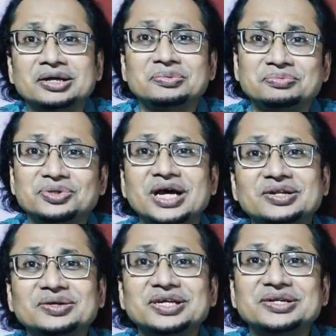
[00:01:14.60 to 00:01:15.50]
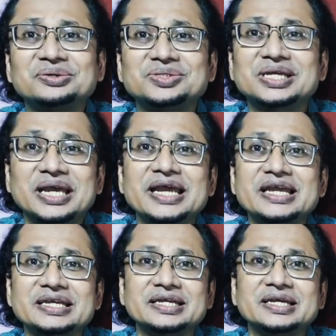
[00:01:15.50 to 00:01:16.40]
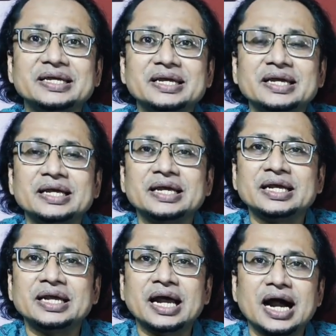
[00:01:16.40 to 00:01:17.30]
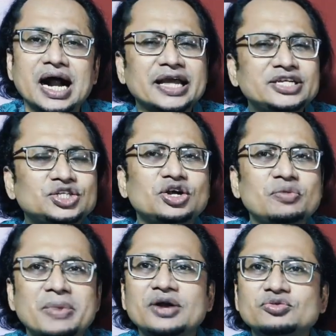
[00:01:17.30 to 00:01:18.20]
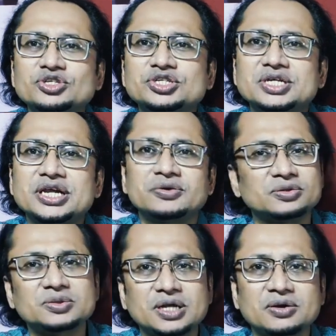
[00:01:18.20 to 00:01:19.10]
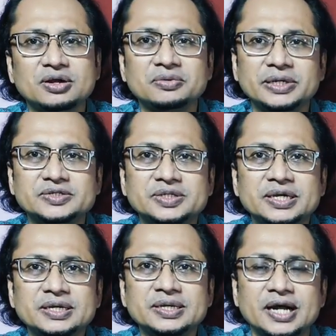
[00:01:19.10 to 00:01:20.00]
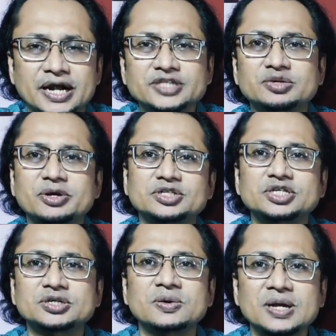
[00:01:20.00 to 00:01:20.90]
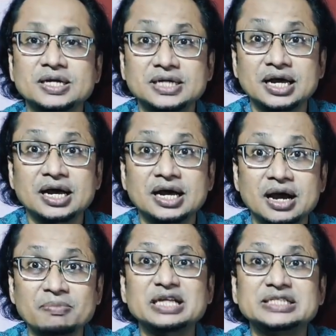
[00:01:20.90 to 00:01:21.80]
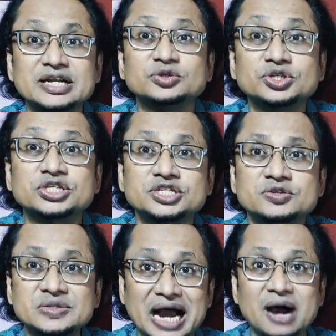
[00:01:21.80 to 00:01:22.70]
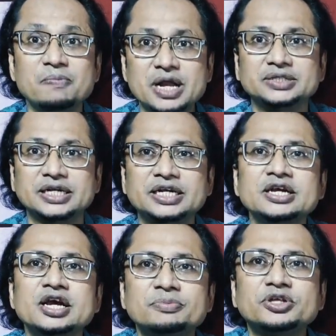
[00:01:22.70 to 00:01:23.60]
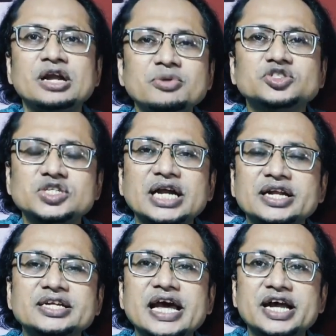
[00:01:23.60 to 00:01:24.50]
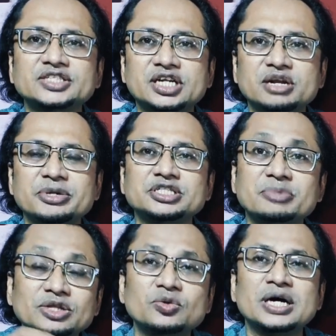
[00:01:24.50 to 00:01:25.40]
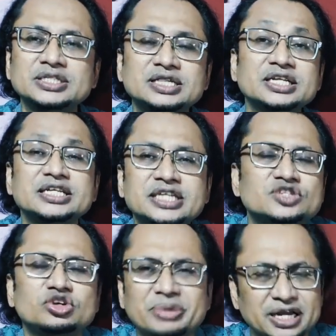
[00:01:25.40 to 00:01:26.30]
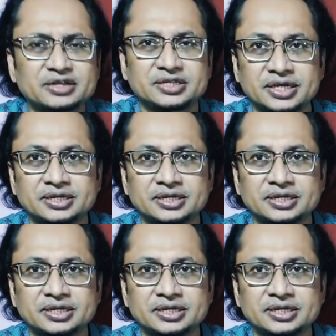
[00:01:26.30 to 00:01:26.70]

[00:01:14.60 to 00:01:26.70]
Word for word: প্রধান কথাটা হচ্ছে এই আড়াইশো মানুষকে হত্যা করা হয়েছে আড়াইশো মানুষের সংখ্যাটা আমরা জানি দুশো ছেষট্টি আমরা জানি প্রধানমন্ত্রী জানেন এটা এক হাজারের বেশি বা দু হাজার তিন হাজার ইট কুড বি এনিথিং